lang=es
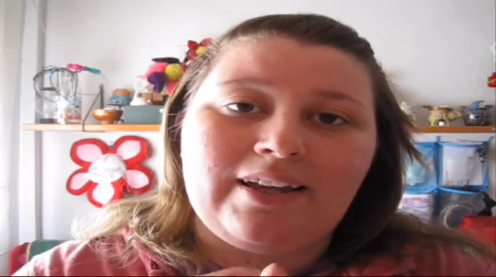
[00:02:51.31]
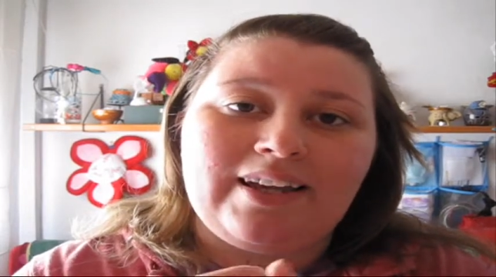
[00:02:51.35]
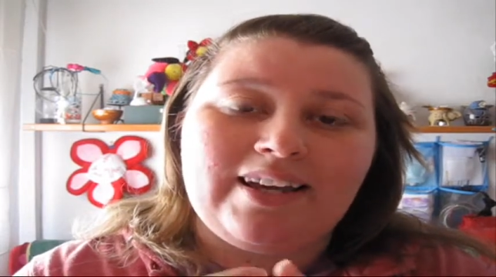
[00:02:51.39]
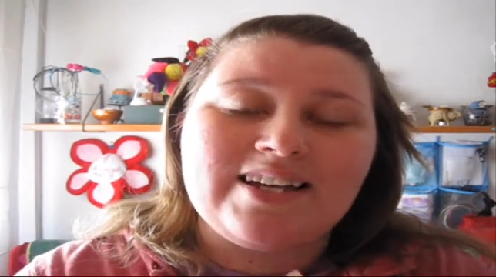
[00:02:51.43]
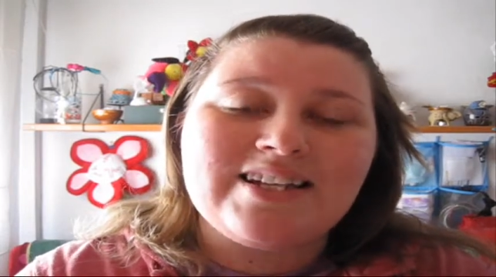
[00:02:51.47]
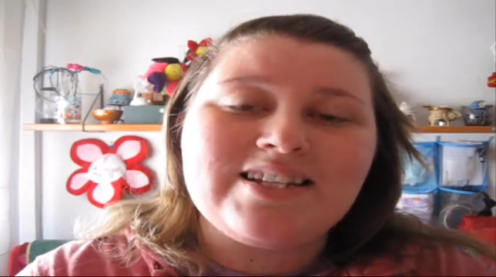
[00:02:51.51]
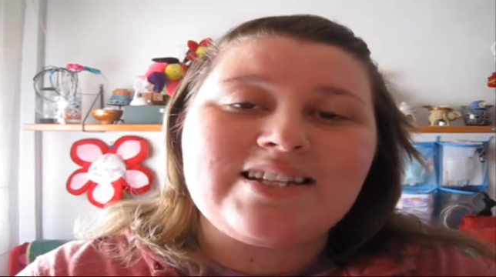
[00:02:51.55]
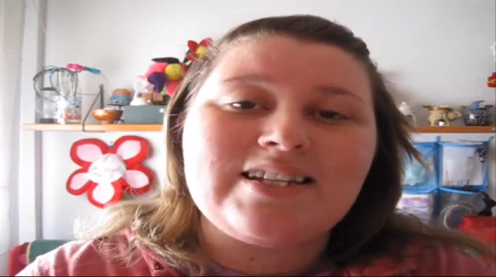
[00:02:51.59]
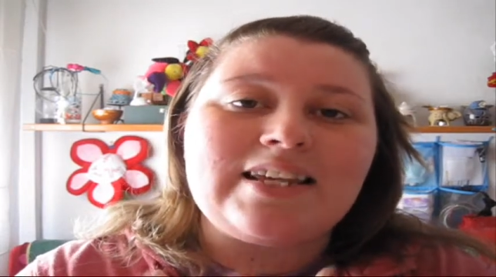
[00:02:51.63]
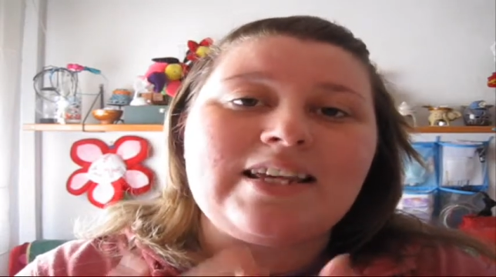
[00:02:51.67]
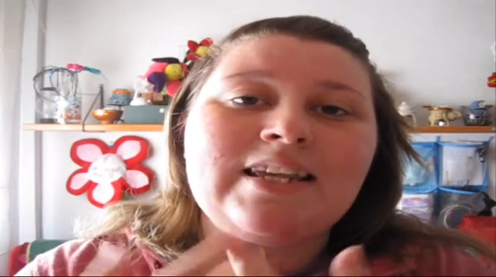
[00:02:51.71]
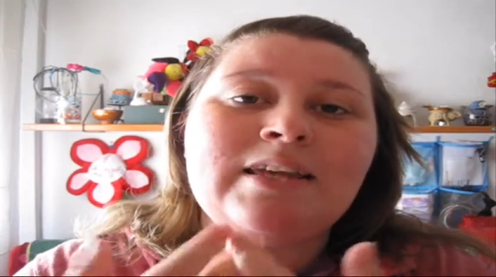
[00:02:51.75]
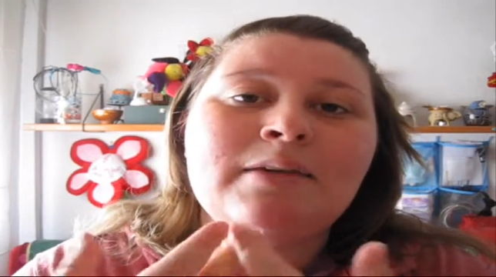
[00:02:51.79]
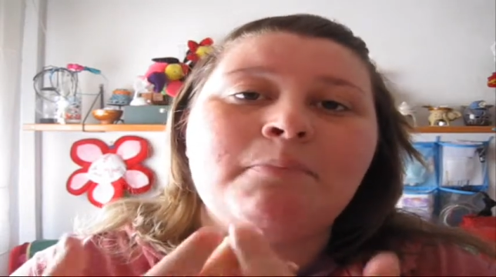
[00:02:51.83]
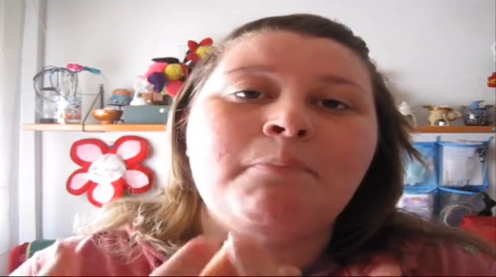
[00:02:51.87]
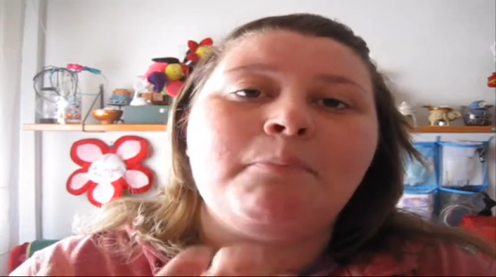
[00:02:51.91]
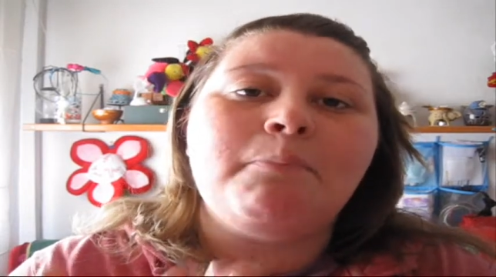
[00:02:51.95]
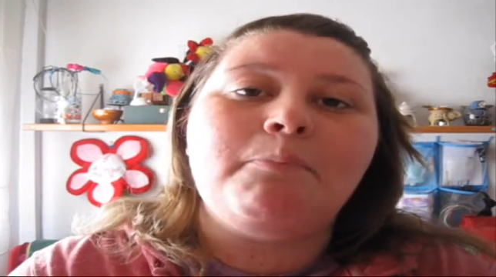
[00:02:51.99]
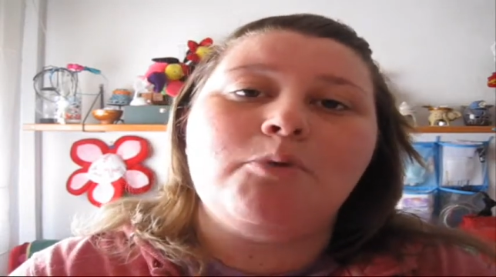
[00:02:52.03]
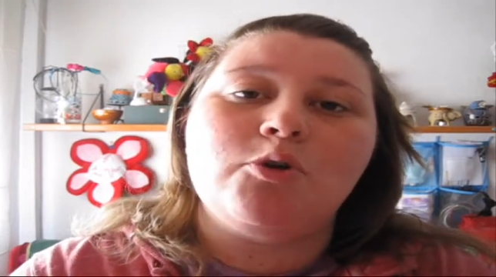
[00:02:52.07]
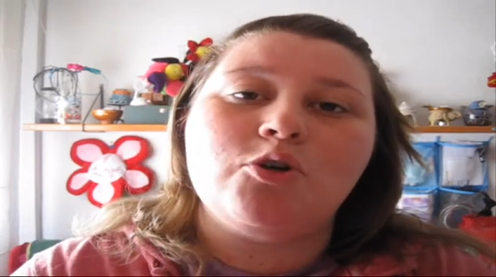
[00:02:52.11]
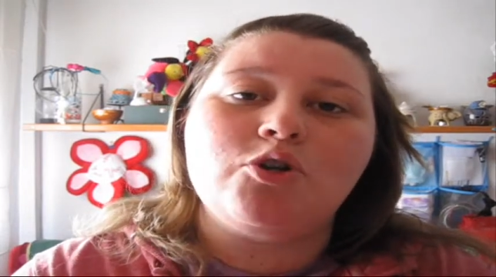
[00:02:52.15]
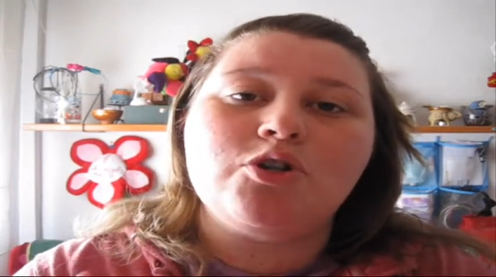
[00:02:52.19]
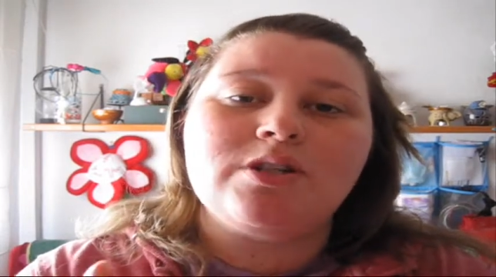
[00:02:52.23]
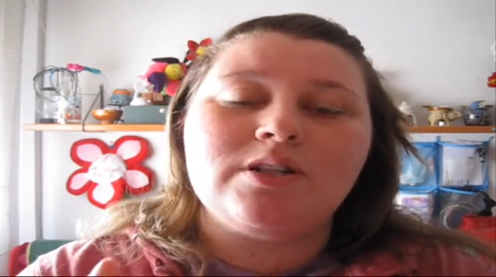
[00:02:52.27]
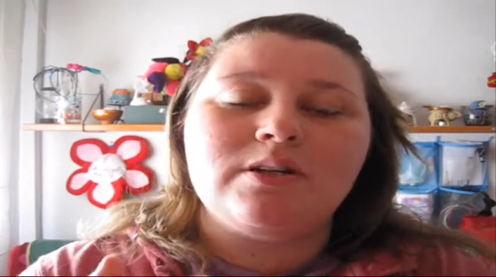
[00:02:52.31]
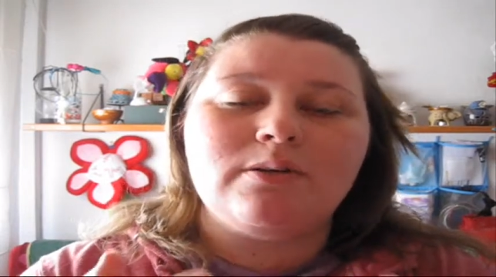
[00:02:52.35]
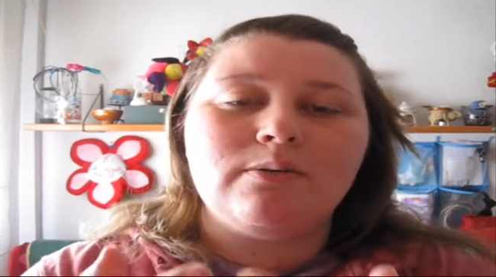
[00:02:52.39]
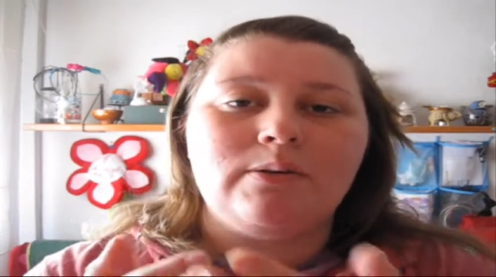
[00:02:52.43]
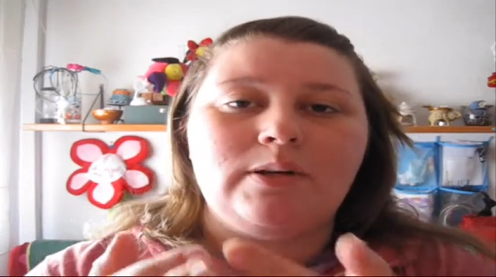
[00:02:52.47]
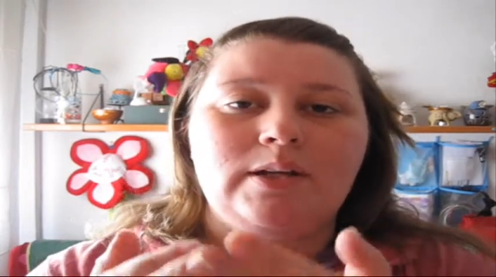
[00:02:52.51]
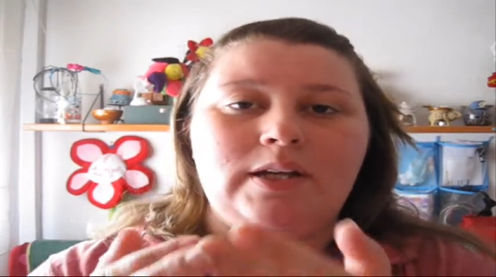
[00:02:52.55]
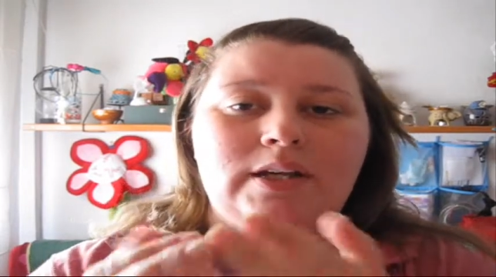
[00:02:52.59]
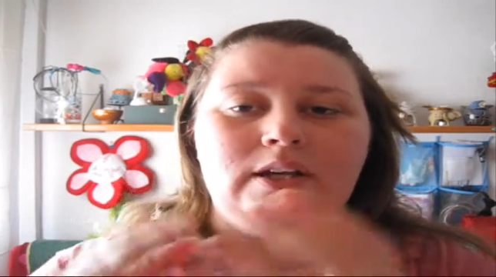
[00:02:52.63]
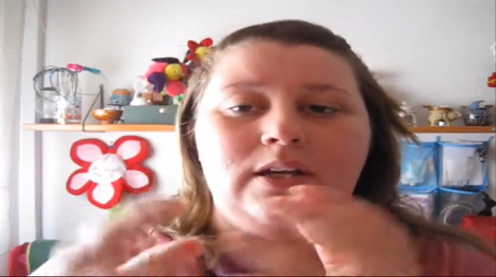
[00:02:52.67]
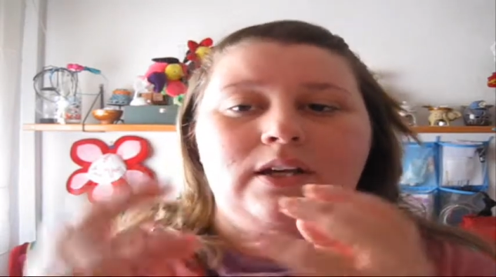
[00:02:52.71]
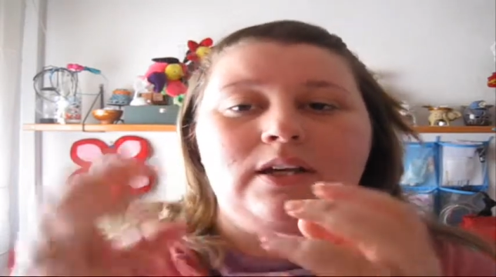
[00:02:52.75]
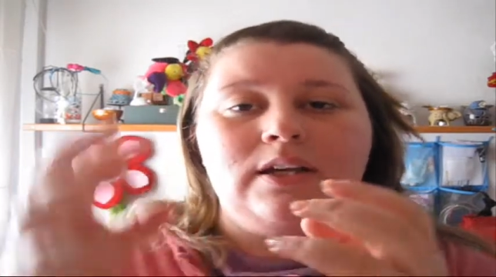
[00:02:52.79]
que es
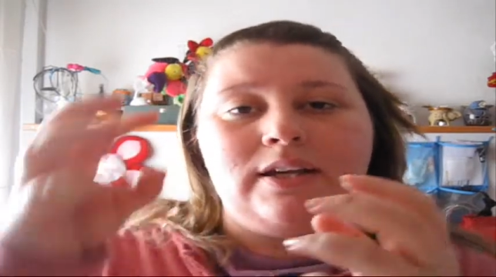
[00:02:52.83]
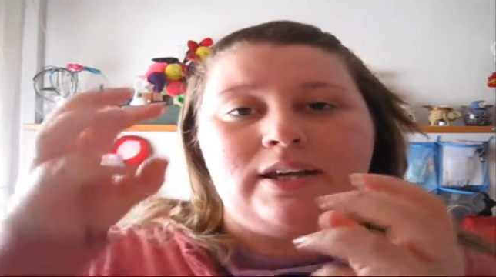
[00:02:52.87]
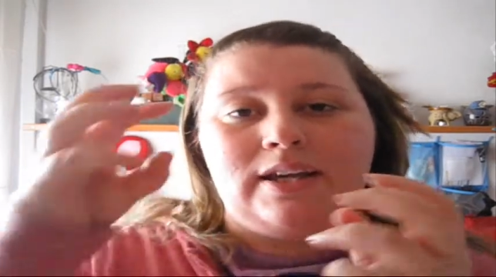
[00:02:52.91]
imposible